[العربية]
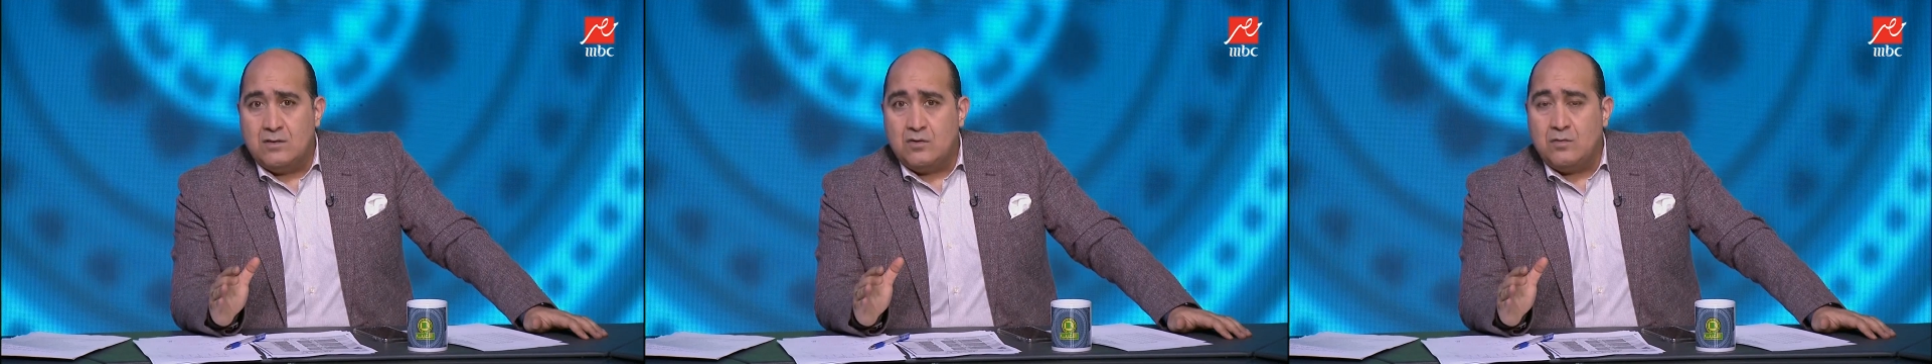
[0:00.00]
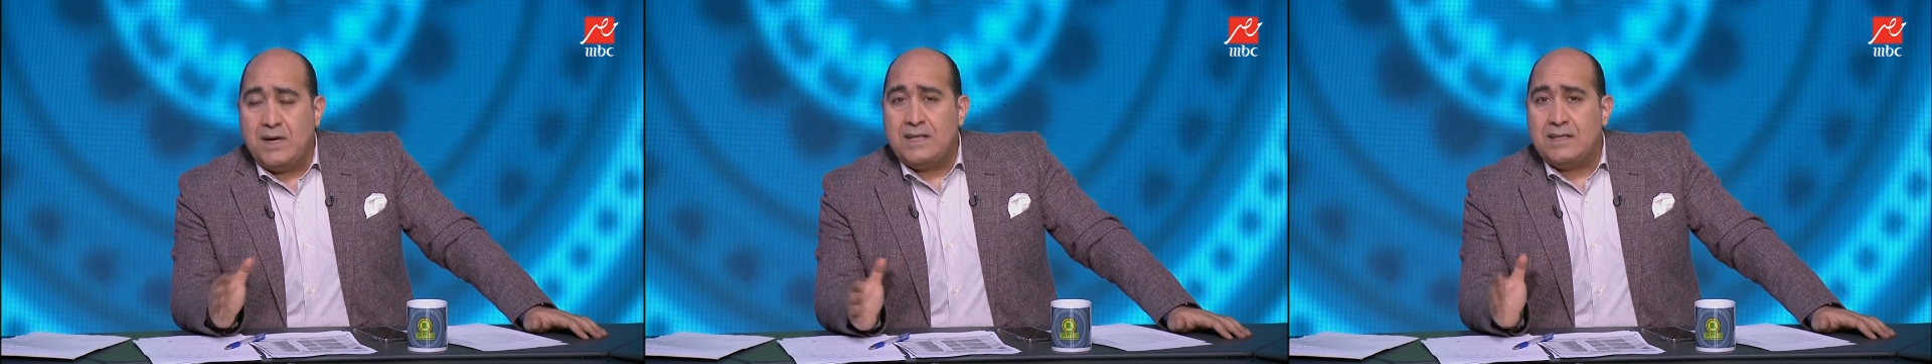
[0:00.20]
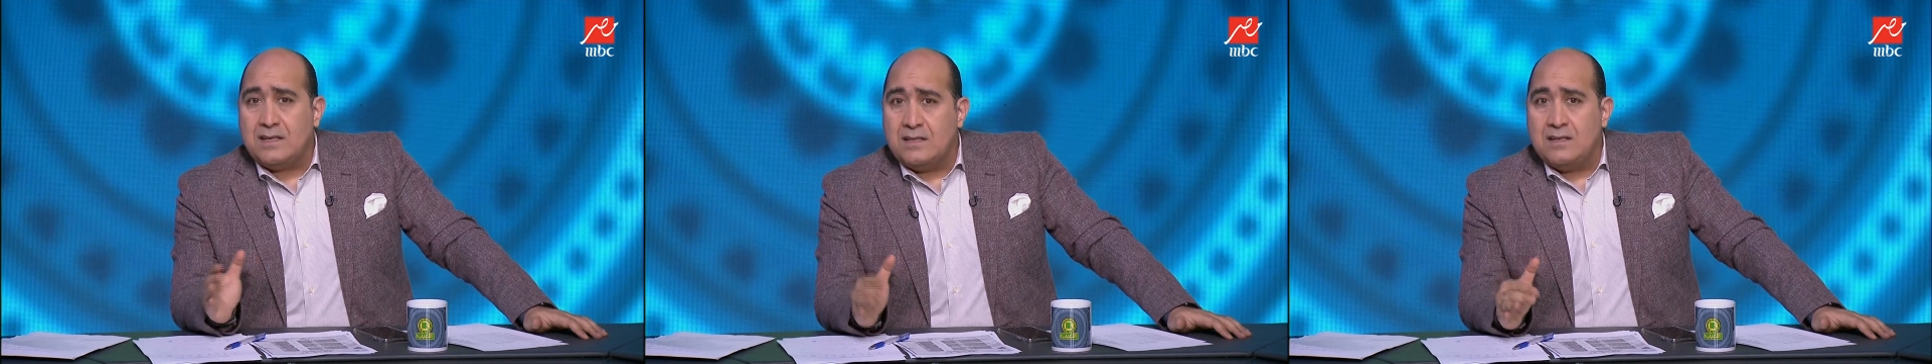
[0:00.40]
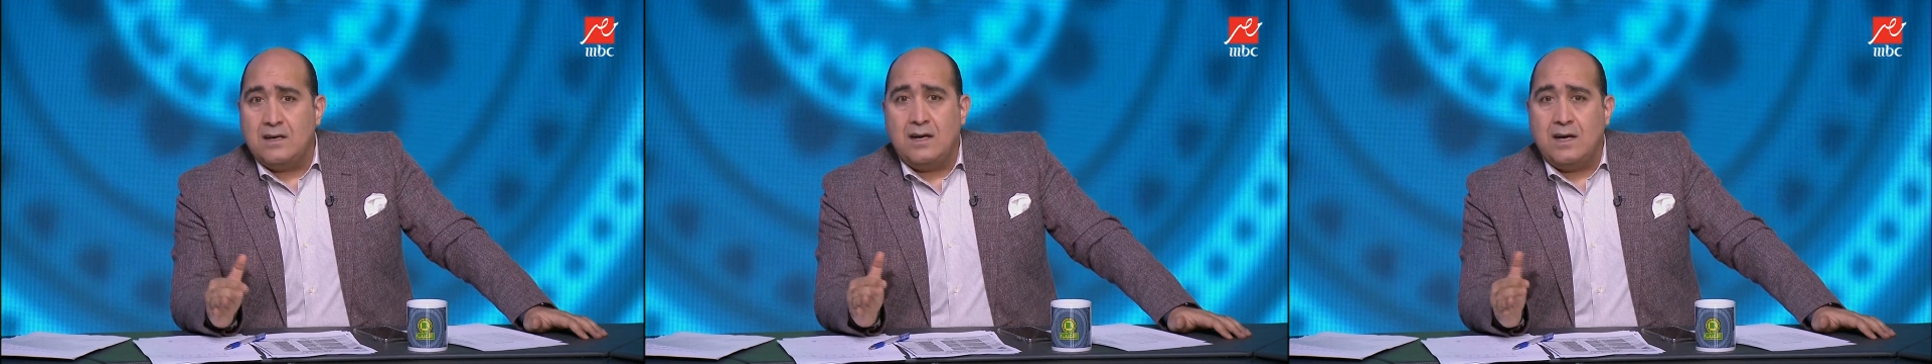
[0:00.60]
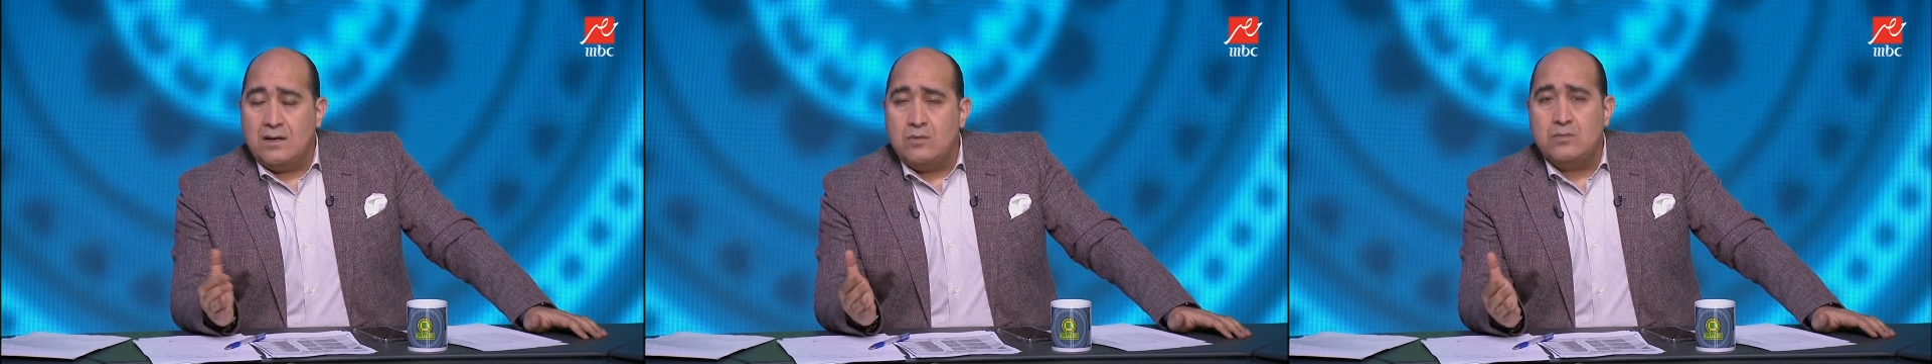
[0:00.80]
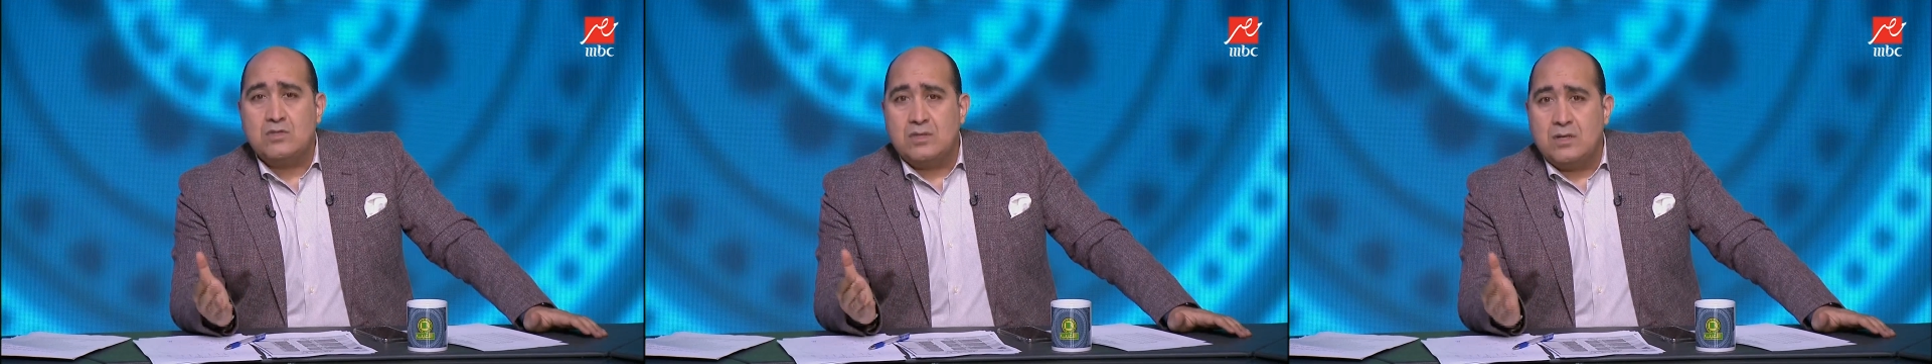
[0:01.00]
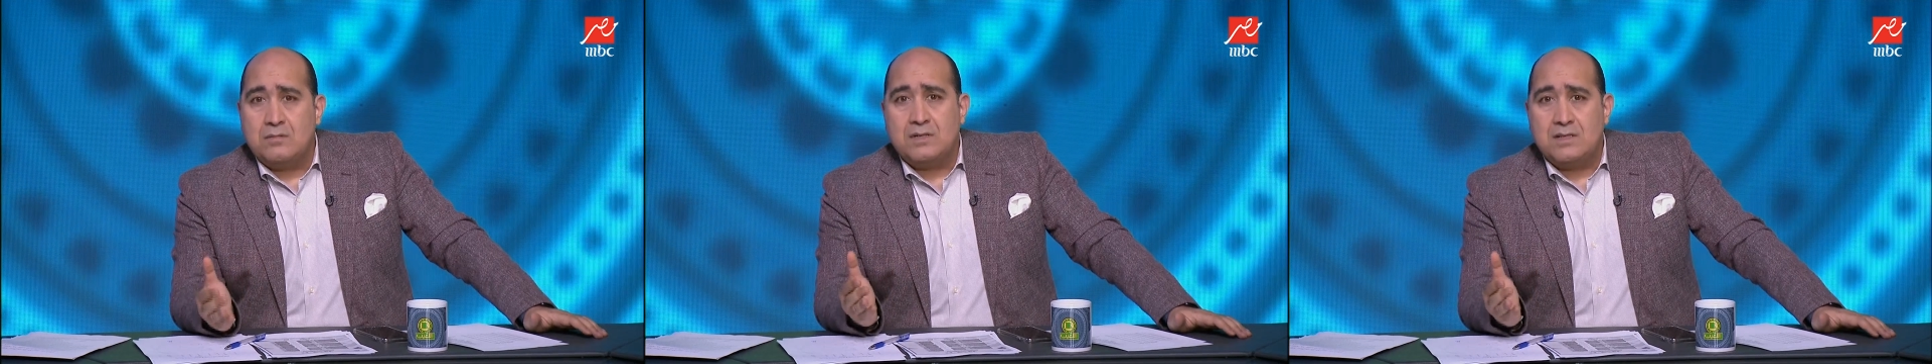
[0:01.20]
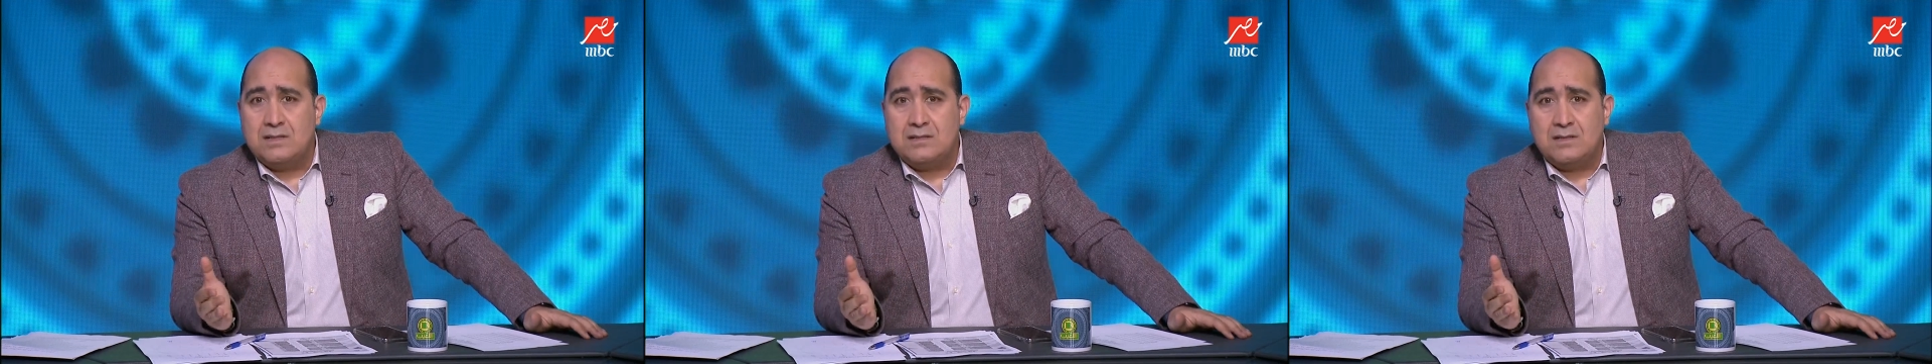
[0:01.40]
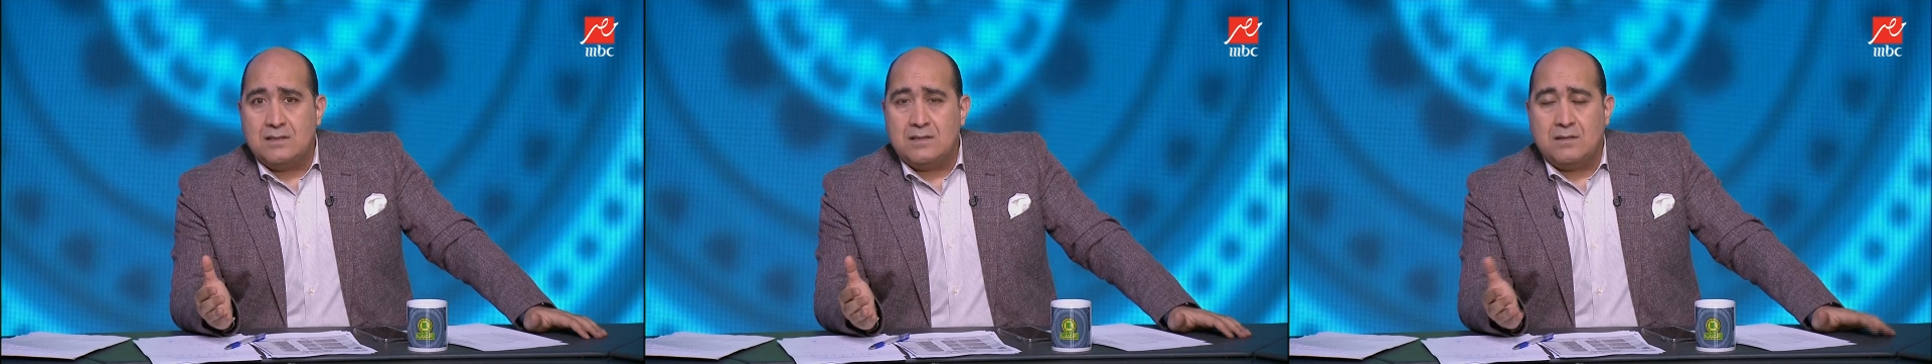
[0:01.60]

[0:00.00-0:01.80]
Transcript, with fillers: وبعد كده قال له مش ضربه جزاء